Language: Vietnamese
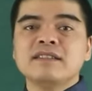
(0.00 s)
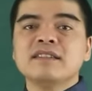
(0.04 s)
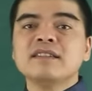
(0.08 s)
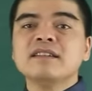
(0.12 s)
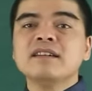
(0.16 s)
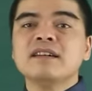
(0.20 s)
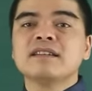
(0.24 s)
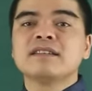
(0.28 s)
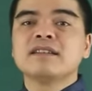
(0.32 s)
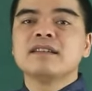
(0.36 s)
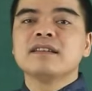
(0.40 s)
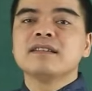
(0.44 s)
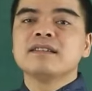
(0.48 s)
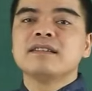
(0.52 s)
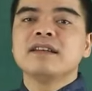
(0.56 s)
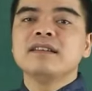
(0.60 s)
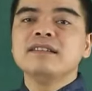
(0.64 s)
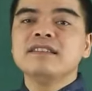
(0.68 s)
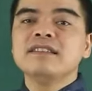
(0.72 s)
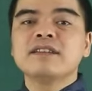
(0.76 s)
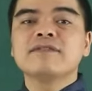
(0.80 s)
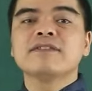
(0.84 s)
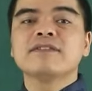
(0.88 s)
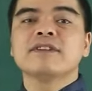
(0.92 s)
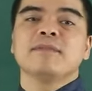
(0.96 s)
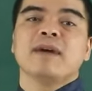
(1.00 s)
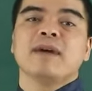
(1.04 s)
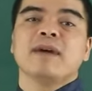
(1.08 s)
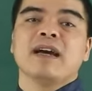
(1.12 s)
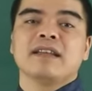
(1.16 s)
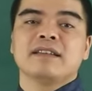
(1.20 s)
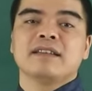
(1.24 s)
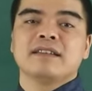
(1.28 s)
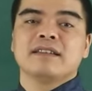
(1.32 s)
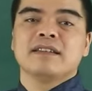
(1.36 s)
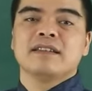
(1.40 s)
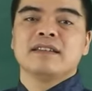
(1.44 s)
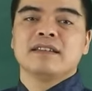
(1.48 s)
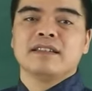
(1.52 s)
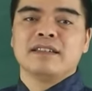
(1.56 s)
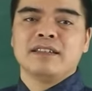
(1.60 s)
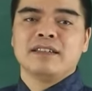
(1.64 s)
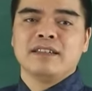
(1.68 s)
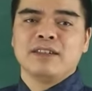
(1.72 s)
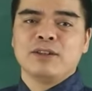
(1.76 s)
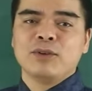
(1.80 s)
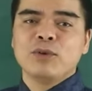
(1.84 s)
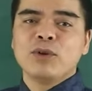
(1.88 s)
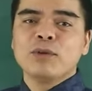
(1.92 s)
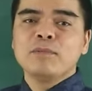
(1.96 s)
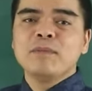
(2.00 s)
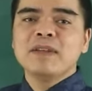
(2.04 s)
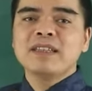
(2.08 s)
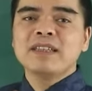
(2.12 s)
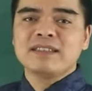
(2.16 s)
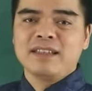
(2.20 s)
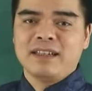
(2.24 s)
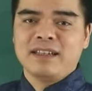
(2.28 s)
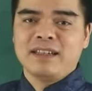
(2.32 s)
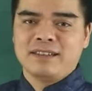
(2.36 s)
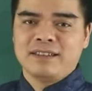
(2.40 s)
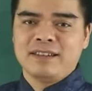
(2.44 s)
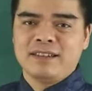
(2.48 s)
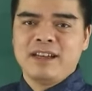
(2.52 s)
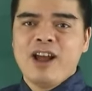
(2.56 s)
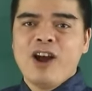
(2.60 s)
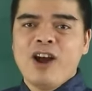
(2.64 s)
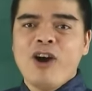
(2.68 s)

những người thân thiết nhất với bạn thì luôn biết rằng